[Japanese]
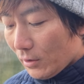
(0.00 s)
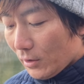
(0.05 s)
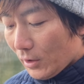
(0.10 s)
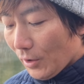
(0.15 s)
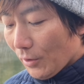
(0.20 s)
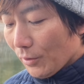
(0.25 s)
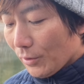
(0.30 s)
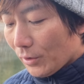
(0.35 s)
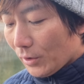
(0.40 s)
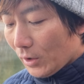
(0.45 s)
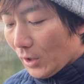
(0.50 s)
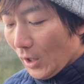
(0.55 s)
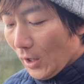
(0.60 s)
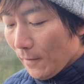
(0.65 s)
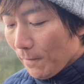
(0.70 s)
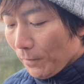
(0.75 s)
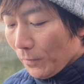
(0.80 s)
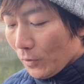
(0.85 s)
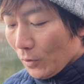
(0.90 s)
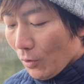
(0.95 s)
て打っ
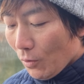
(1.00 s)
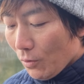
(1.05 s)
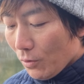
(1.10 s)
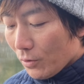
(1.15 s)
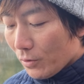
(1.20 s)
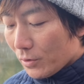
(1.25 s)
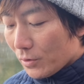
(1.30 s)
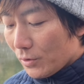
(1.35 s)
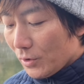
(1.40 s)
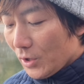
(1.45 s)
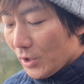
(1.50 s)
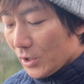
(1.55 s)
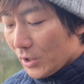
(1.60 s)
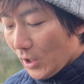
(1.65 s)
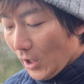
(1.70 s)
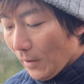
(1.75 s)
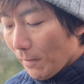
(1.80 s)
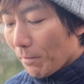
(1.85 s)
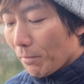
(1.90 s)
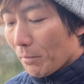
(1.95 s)
て、洞窟にし
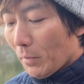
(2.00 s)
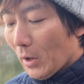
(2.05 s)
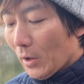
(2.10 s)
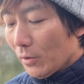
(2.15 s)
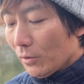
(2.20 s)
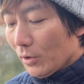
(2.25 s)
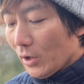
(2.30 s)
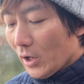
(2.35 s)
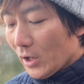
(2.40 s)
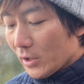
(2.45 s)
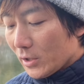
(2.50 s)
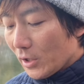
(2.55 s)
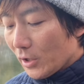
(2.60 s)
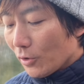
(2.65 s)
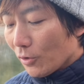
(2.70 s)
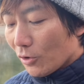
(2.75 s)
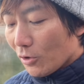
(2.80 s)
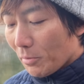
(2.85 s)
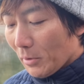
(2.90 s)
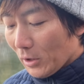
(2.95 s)
て、バウンドに合わせ
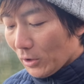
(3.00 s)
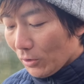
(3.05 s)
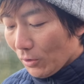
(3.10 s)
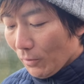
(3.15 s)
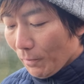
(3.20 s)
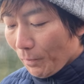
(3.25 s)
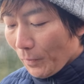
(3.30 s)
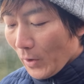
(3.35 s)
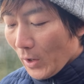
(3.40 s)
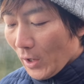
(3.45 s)
ドッグパッド。